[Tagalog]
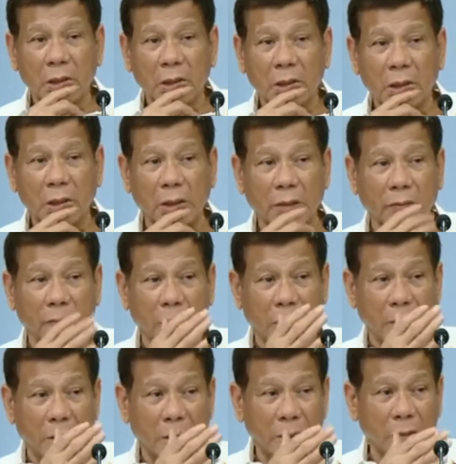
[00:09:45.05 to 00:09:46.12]
I have
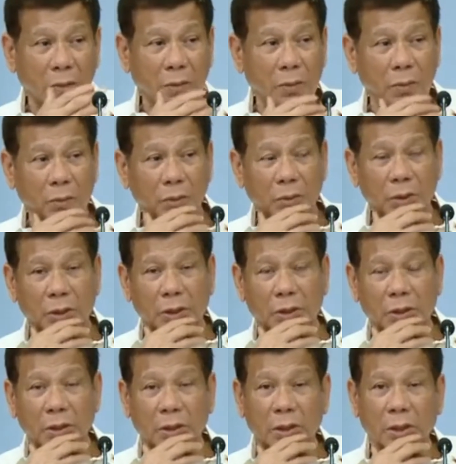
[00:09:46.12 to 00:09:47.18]
a ordered
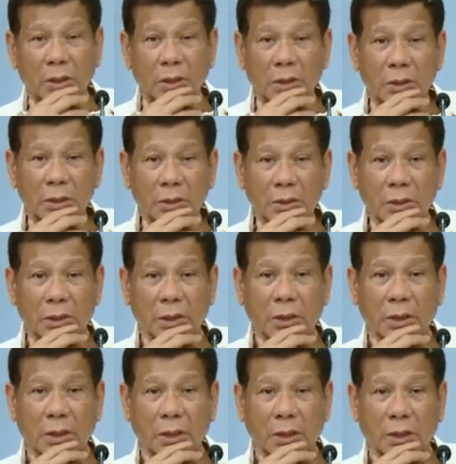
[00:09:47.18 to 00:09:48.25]
uh,
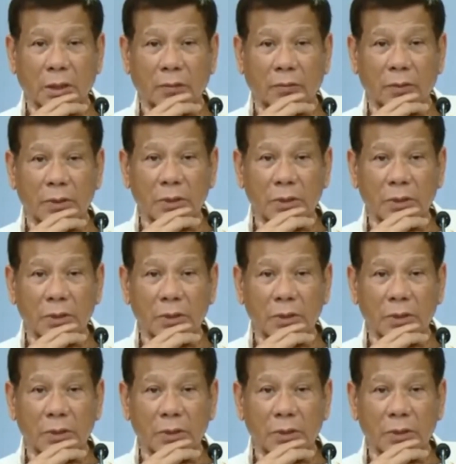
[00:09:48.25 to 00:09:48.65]
Secretary Galvez